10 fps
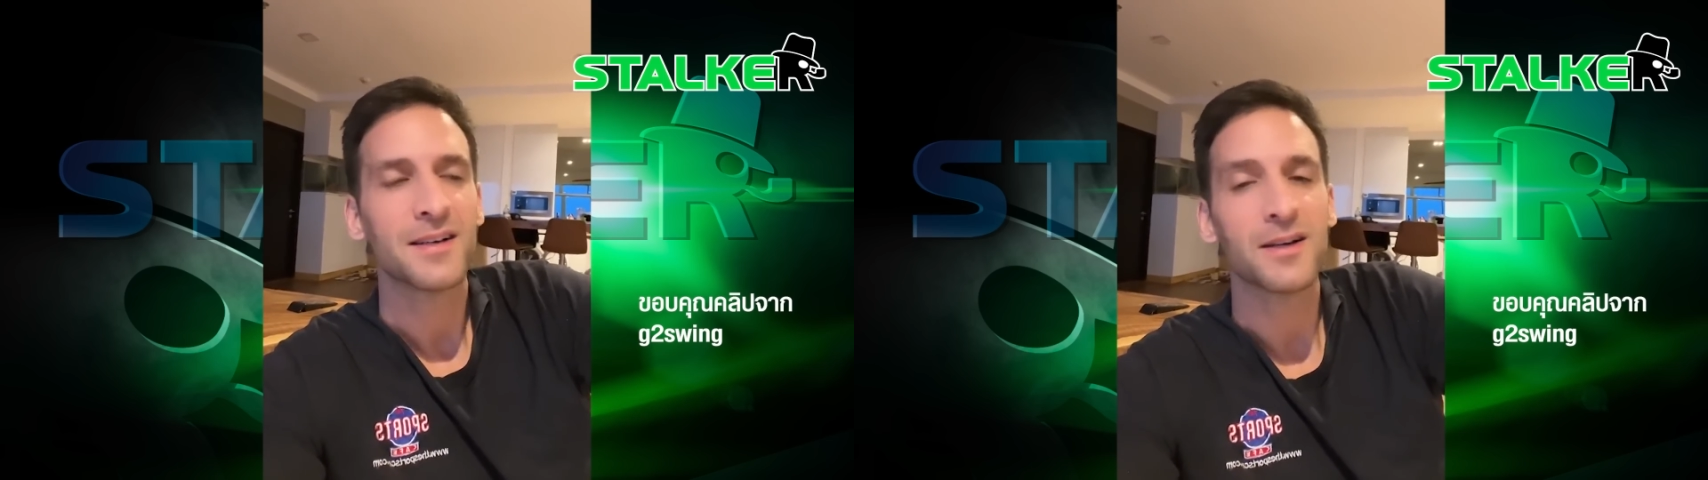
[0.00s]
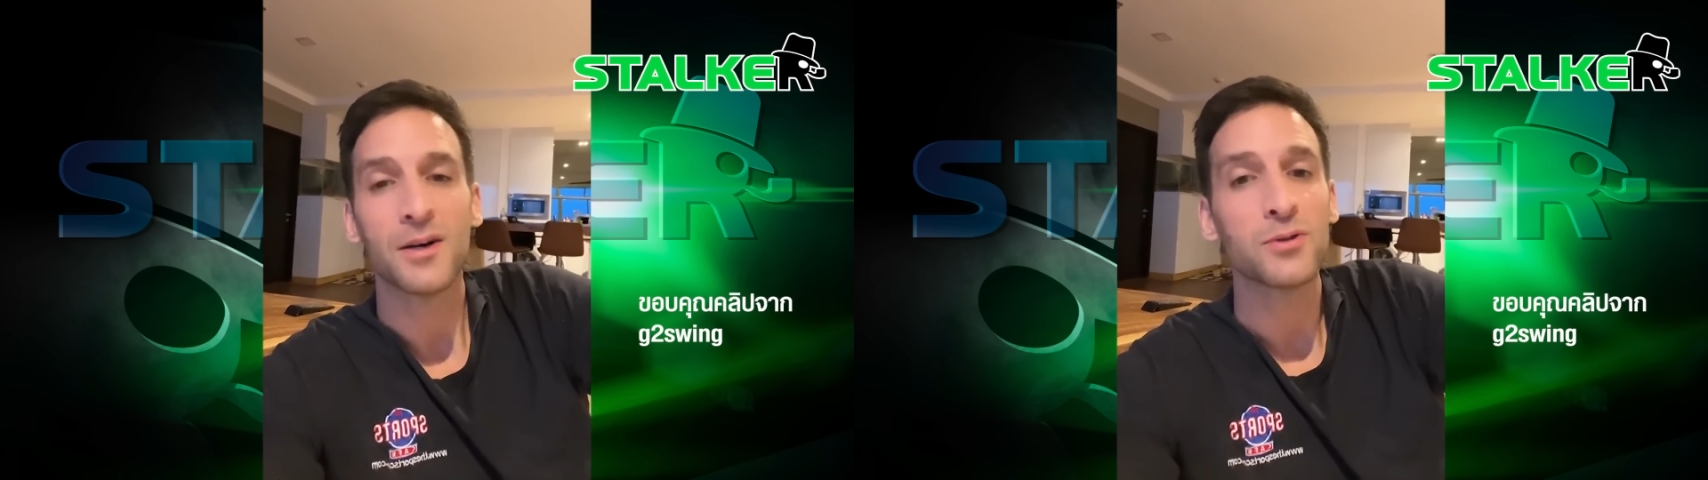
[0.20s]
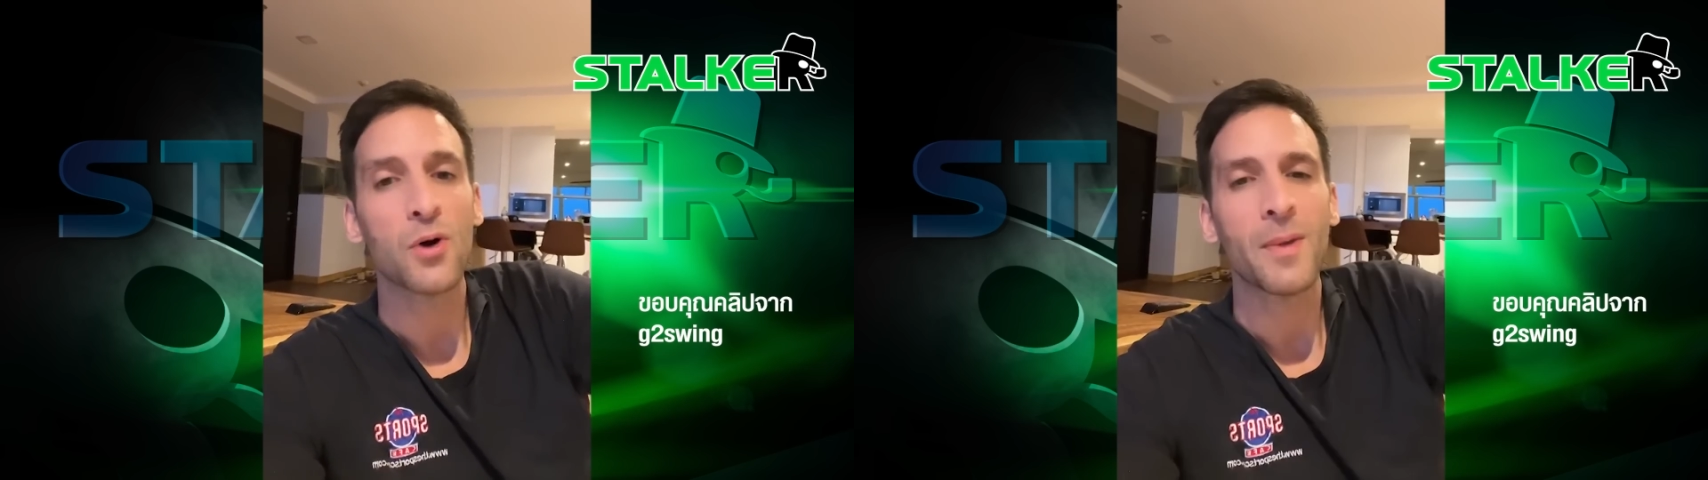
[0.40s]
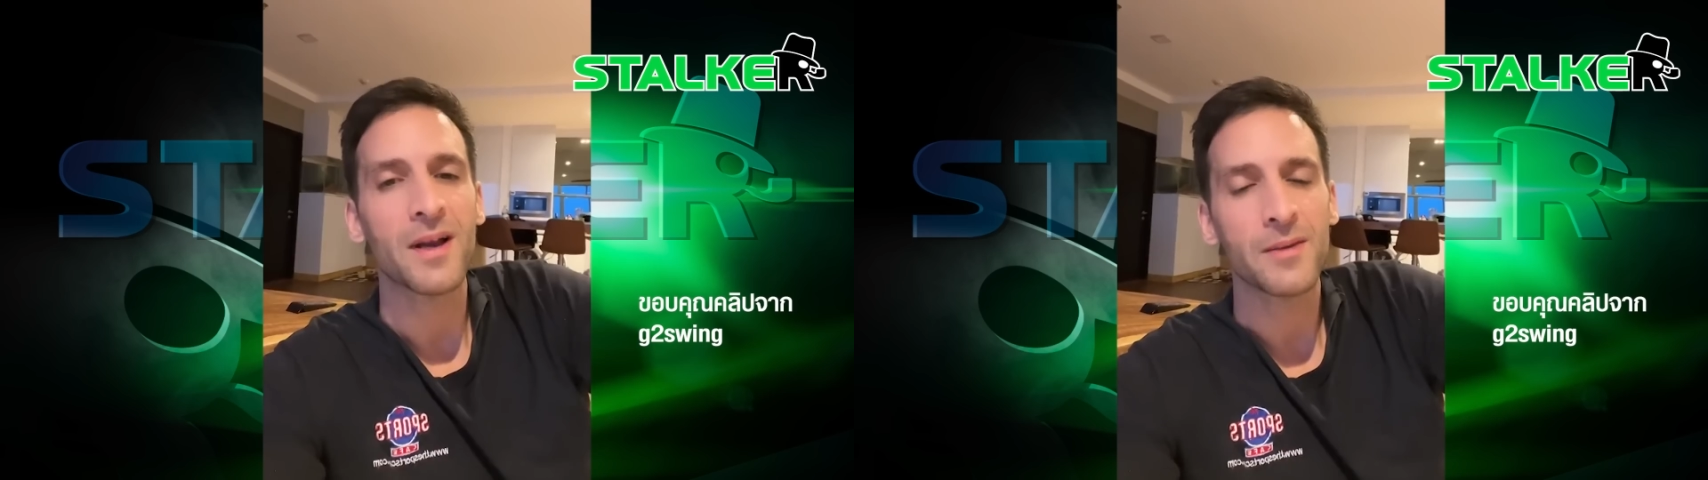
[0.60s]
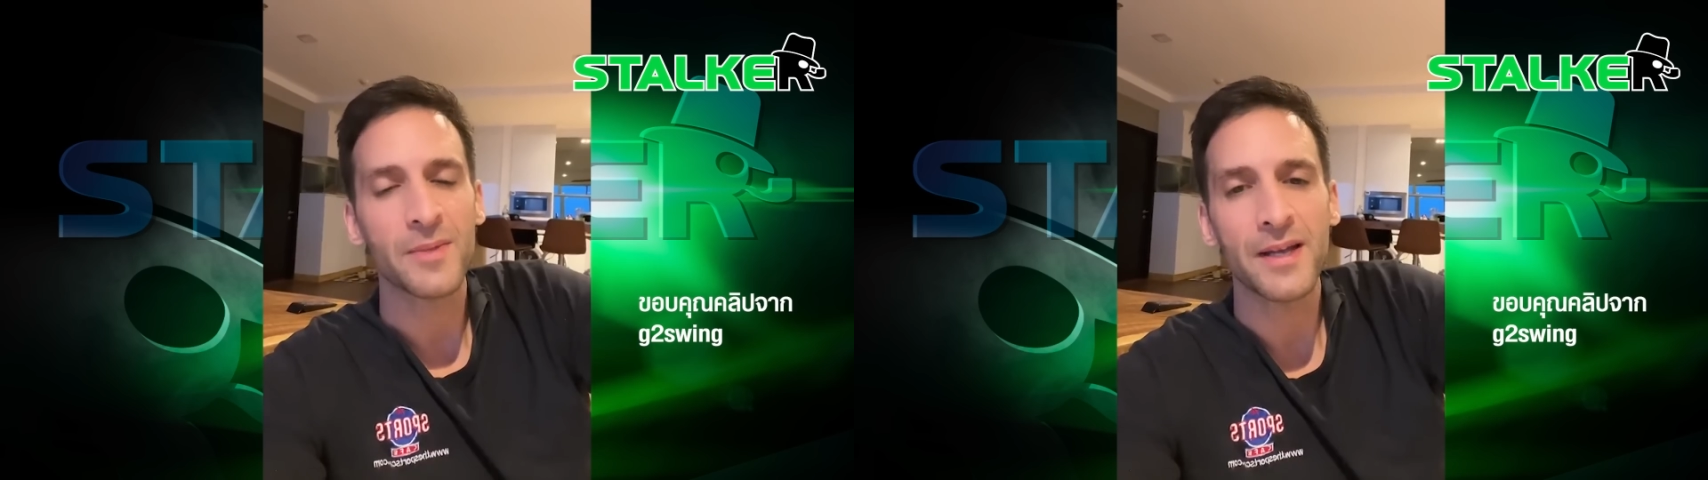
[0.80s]
เขาตอบอะ
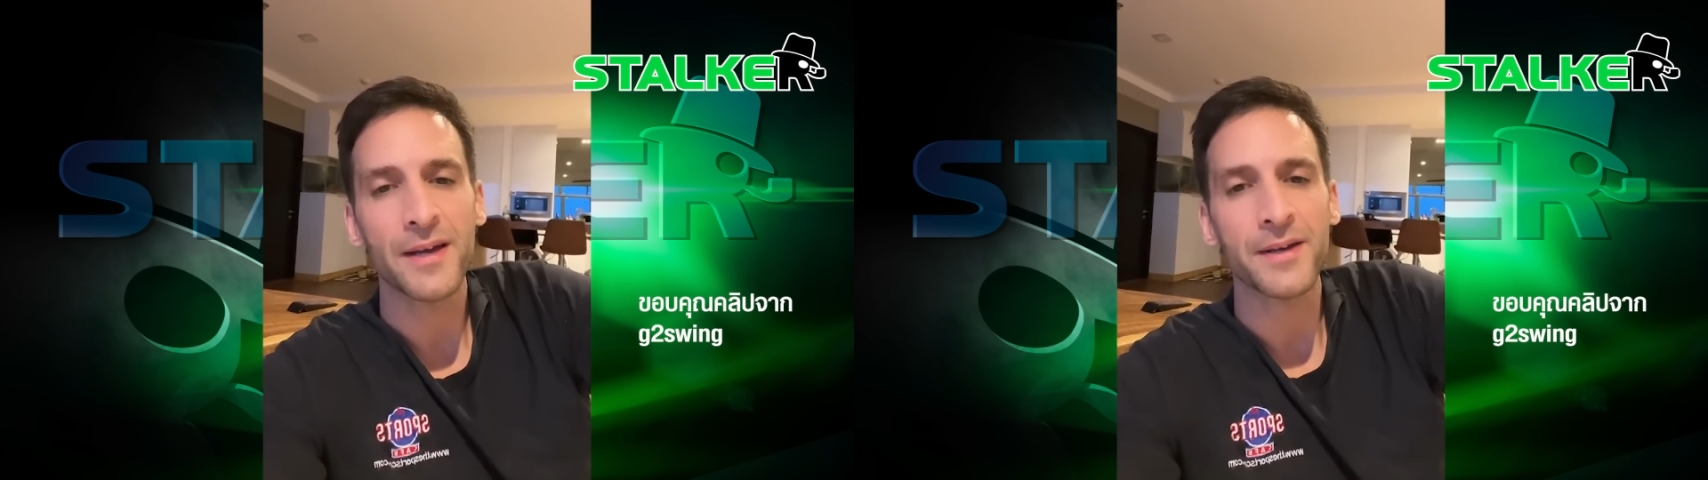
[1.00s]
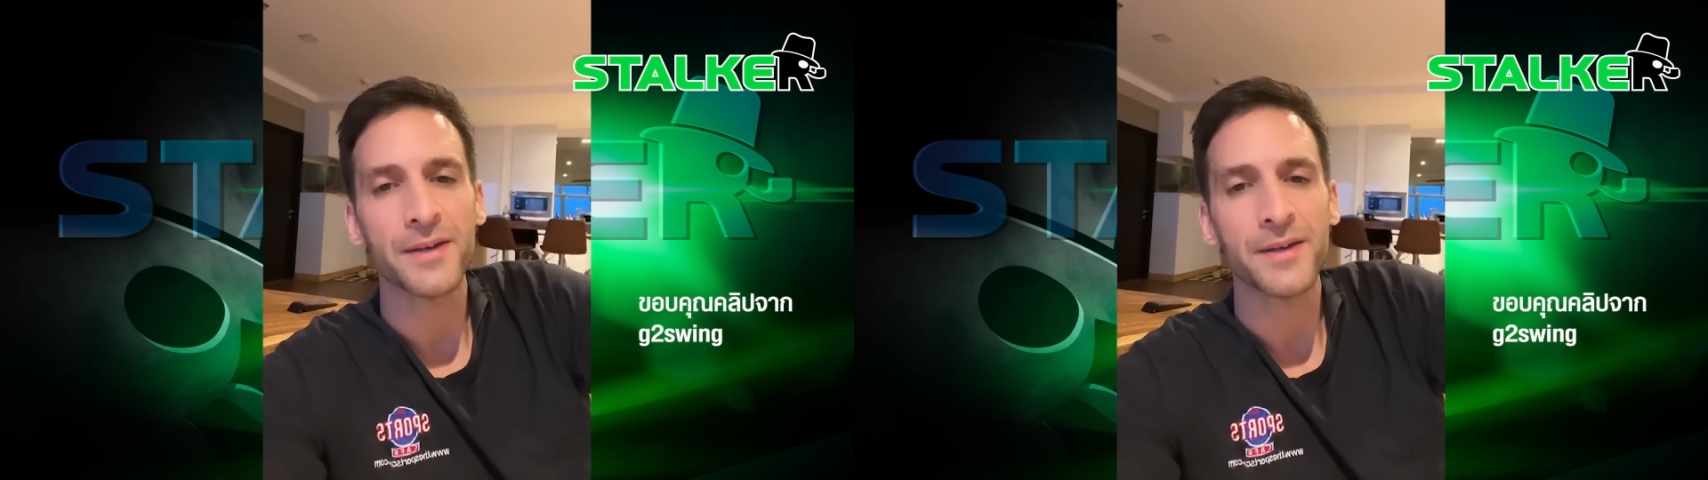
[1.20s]
ไรไม่ได้เล